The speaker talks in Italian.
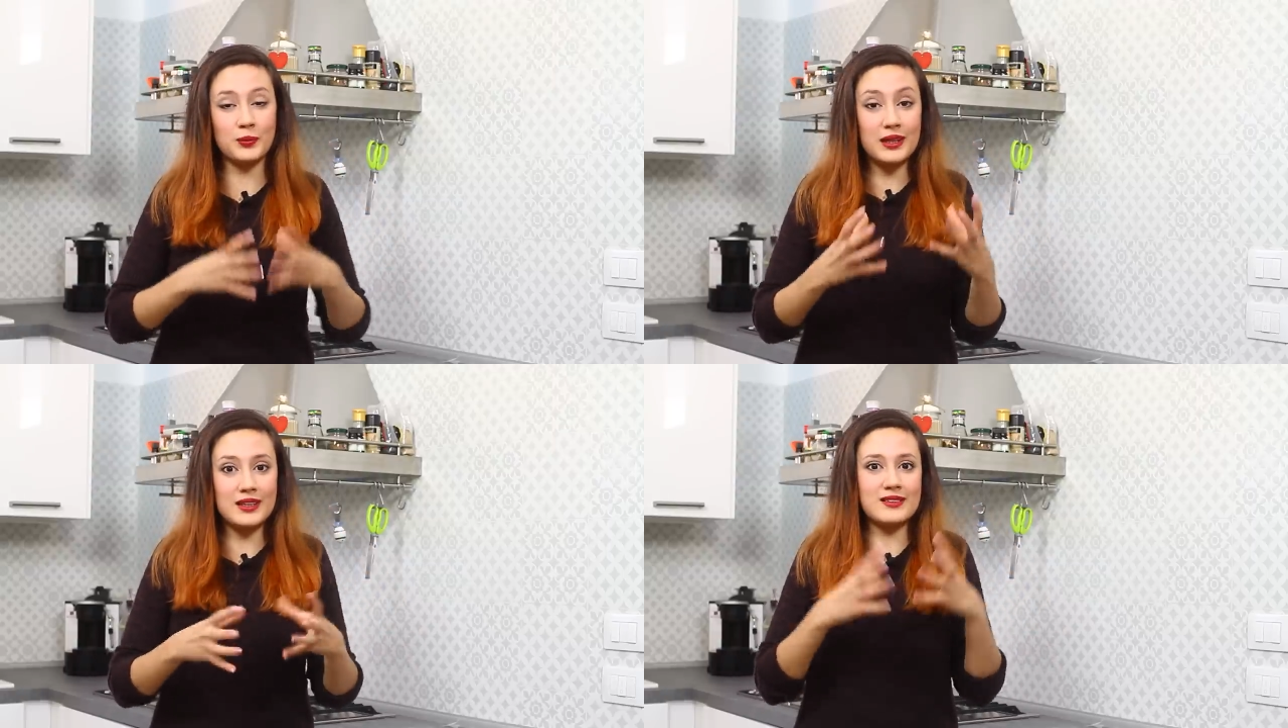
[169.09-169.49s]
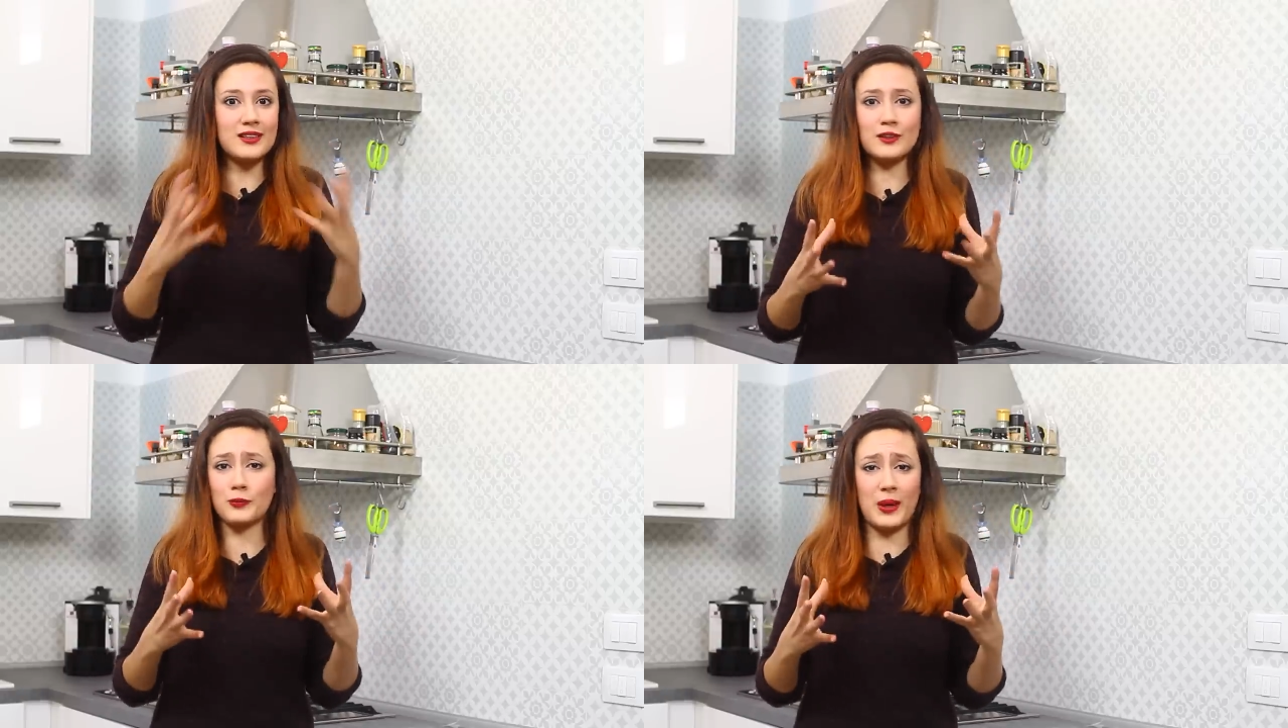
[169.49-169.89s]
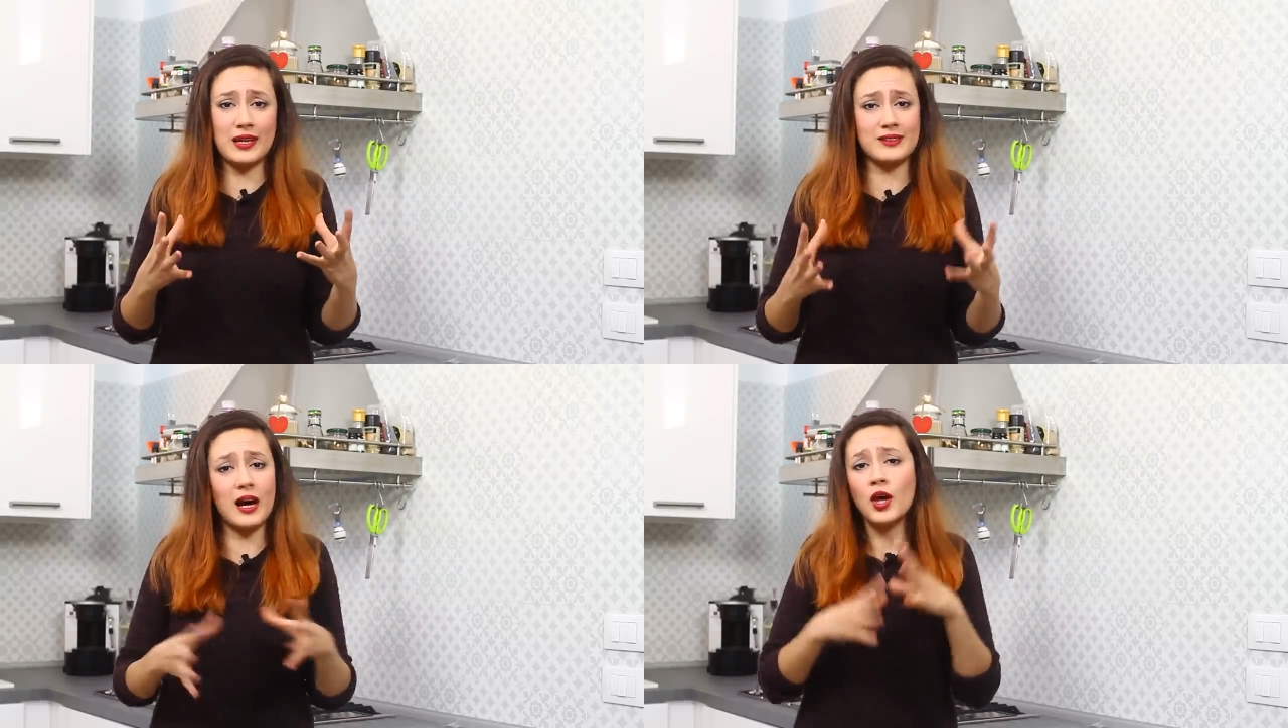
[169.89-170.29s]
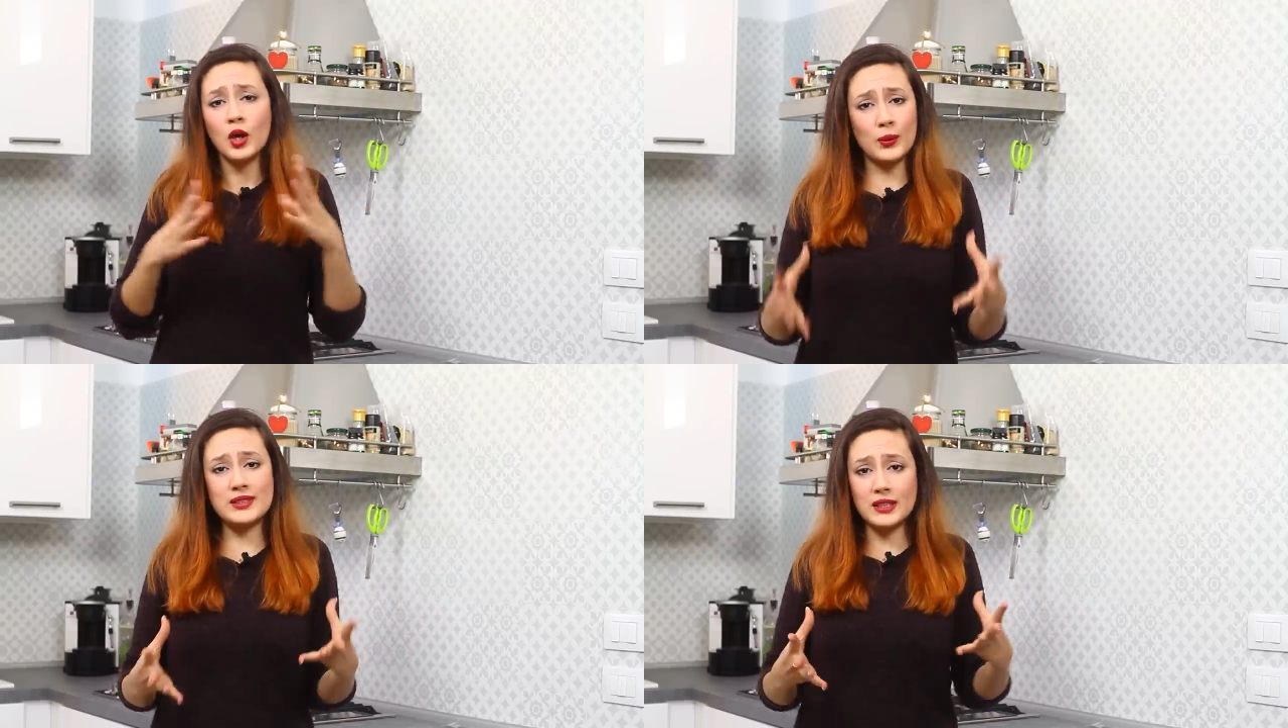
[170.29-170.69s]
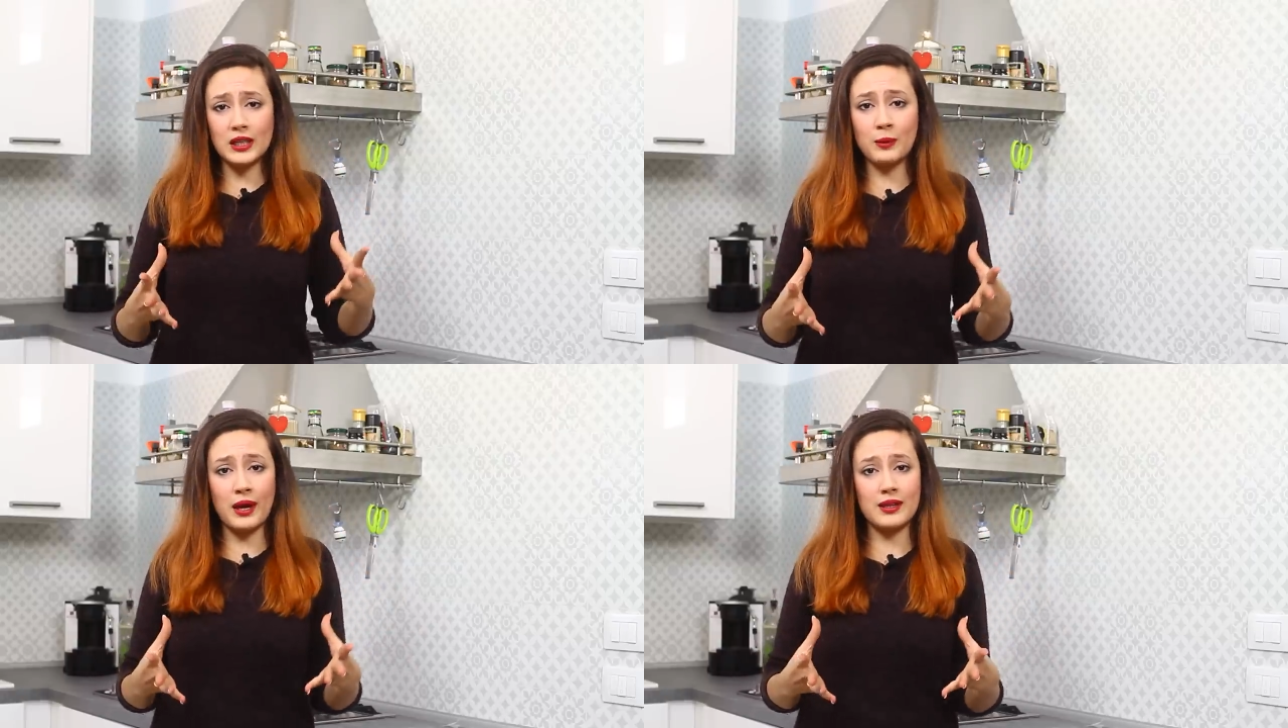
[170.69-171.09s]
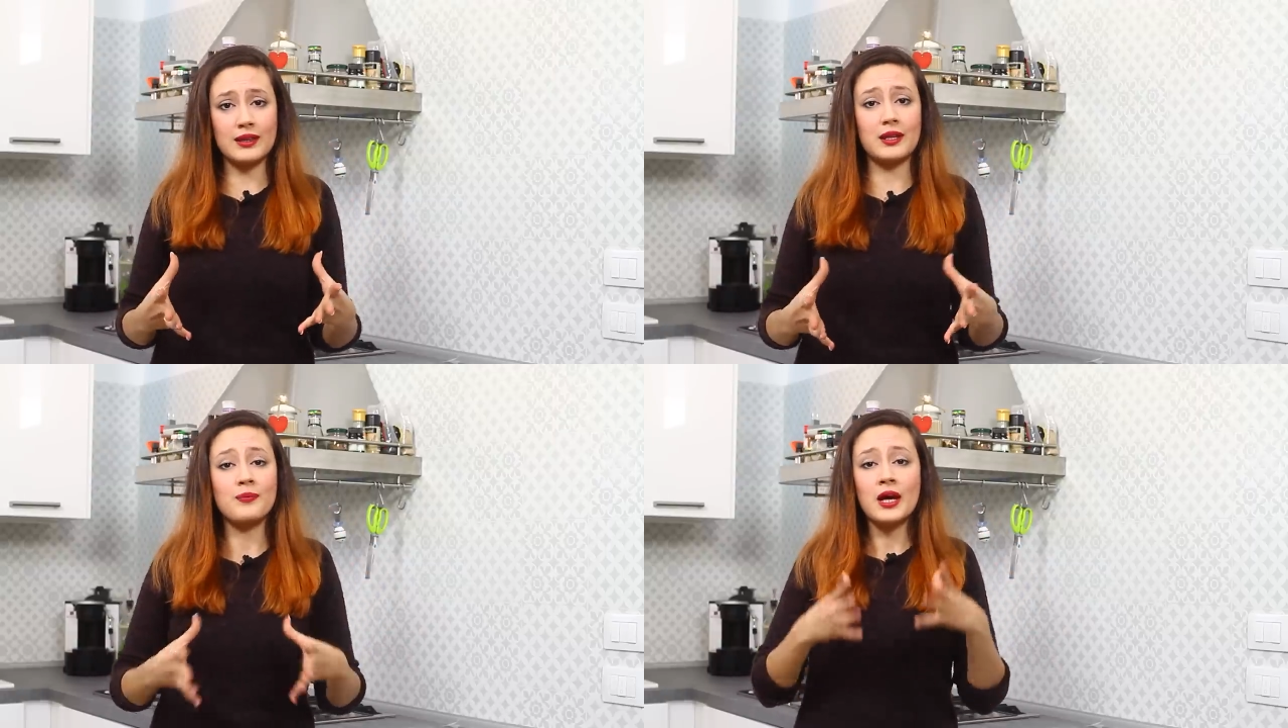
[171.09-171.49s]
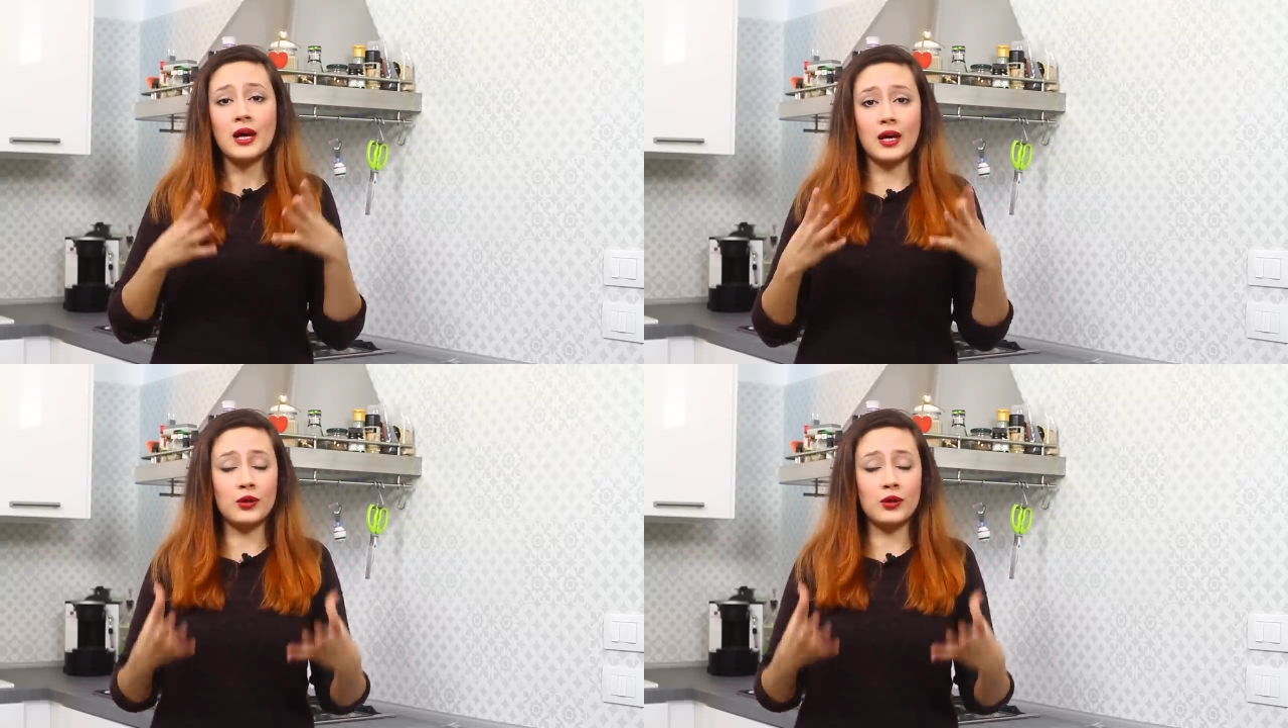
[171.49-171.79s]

quindi se in dispensa questi alimenti eh,